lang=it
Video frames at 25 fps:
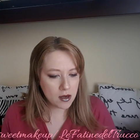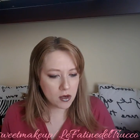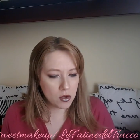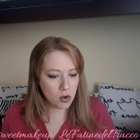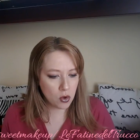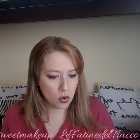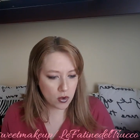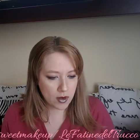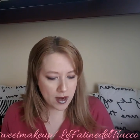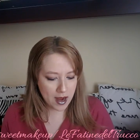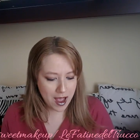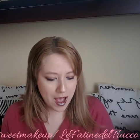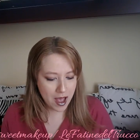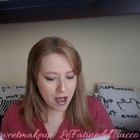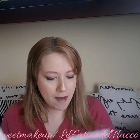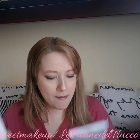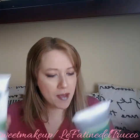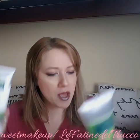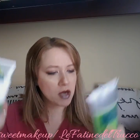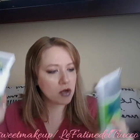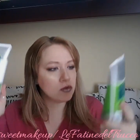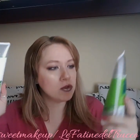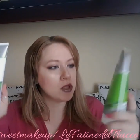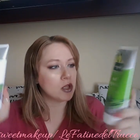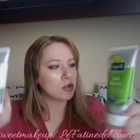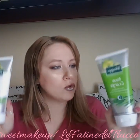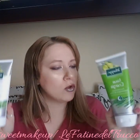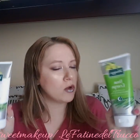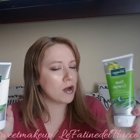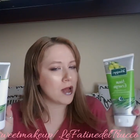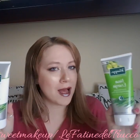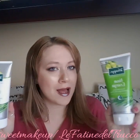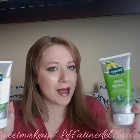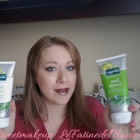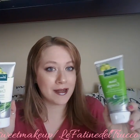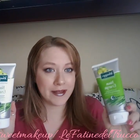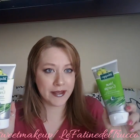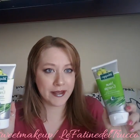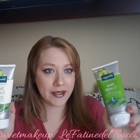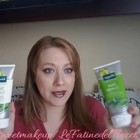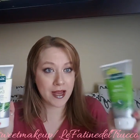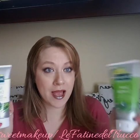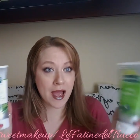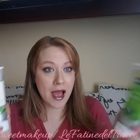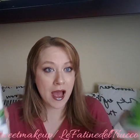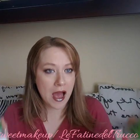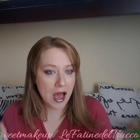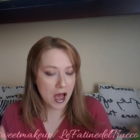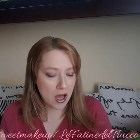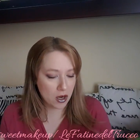Allora, a me hanno dato la
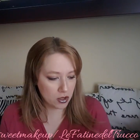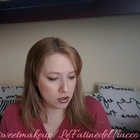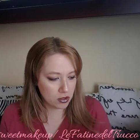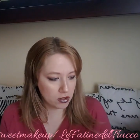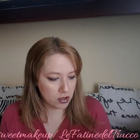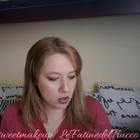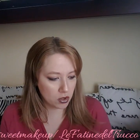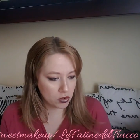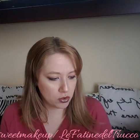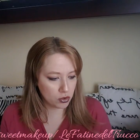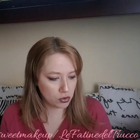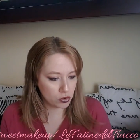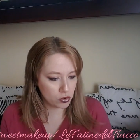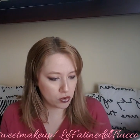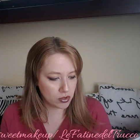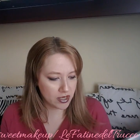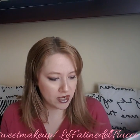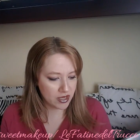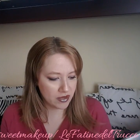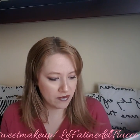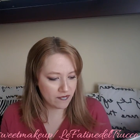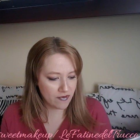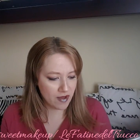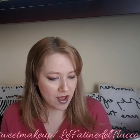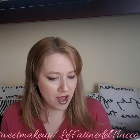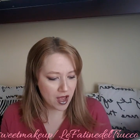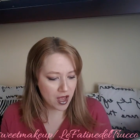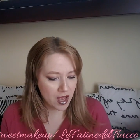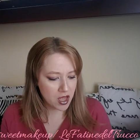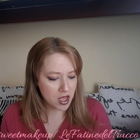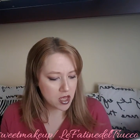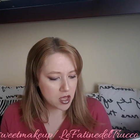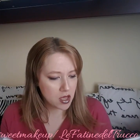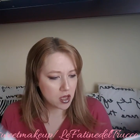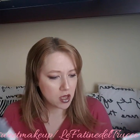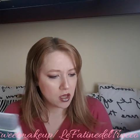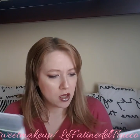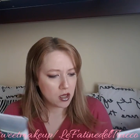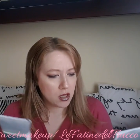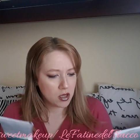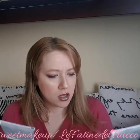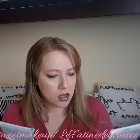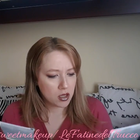linea all'olio d'oliva